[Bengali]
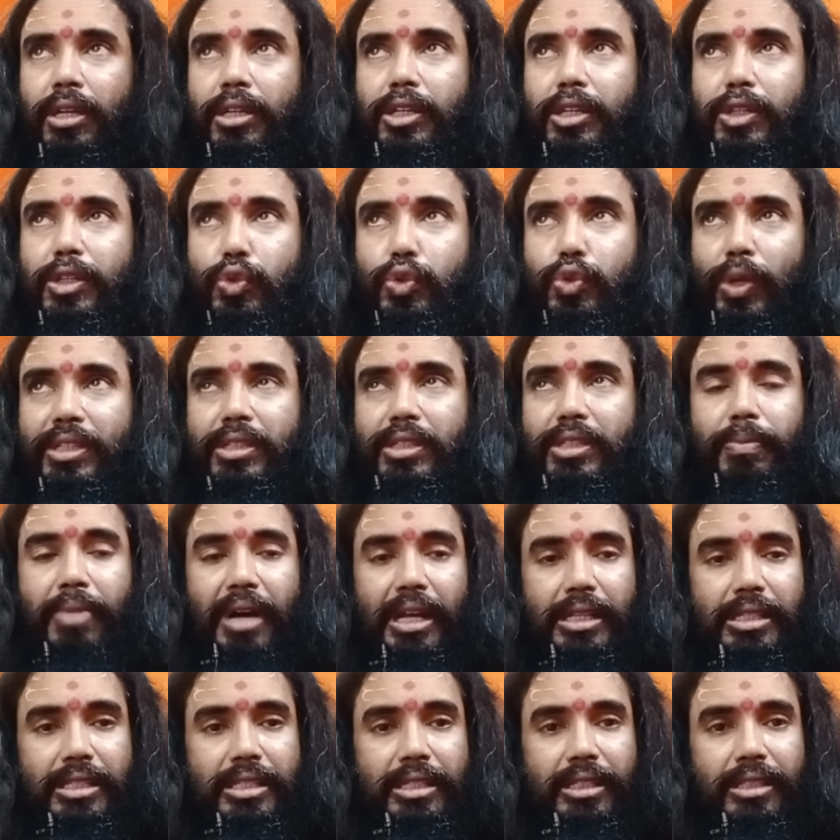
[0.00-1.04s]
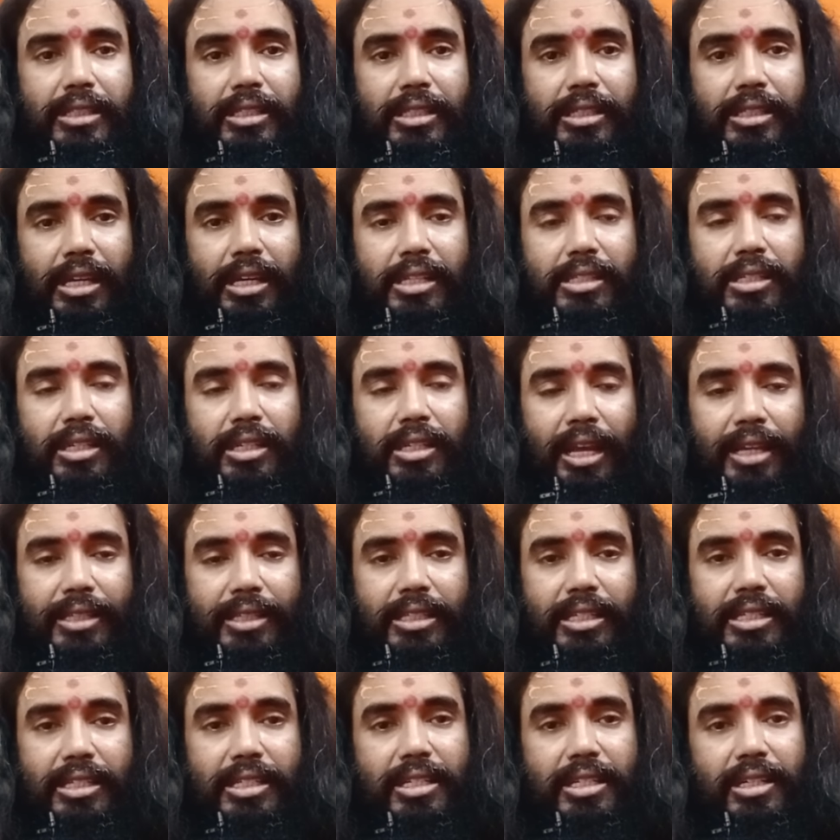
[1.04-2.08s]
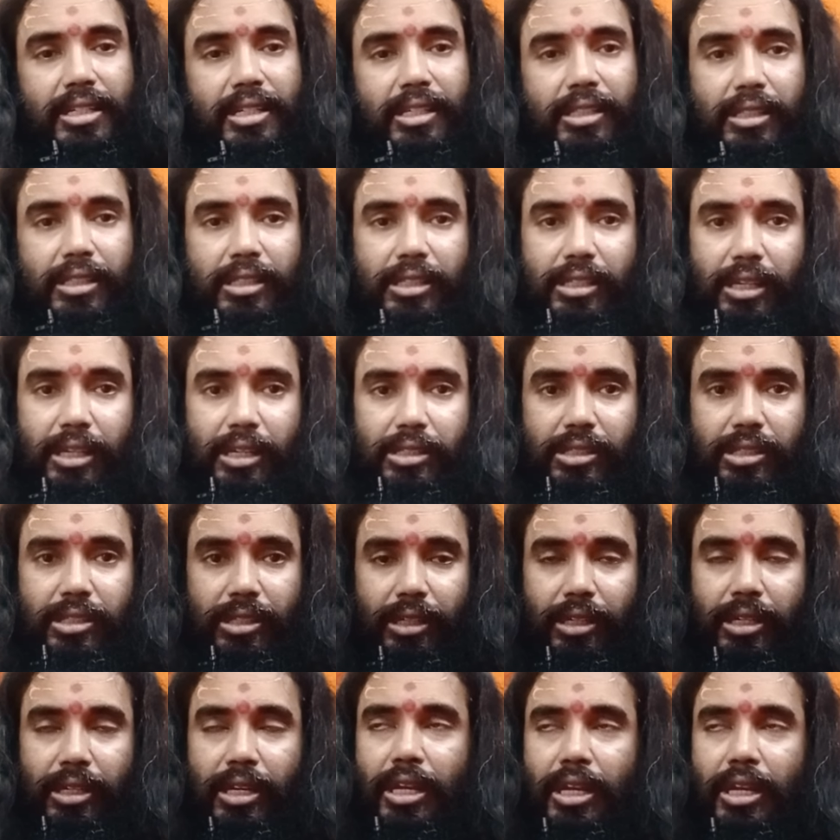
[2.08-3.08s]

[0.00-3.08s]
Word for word: কিন্তু একটা বাহ্যিক দিক আছে একটা ইন্টারনাল দিক আছে